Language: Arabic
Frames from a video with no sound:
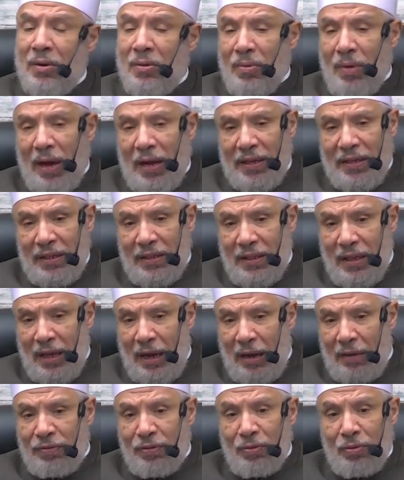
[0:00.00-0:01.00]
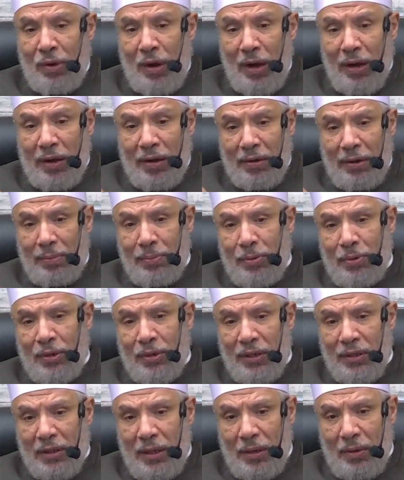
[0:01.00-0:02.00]
وأن تعفوا أقرب
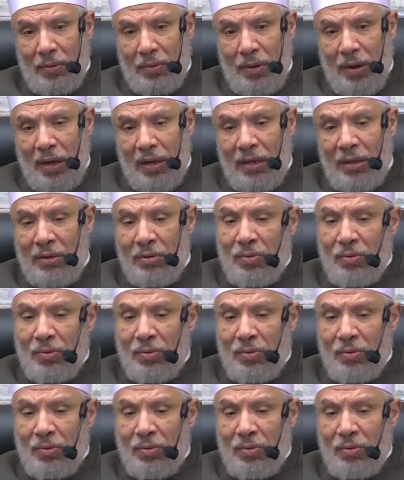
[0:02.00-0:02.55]
للتقوى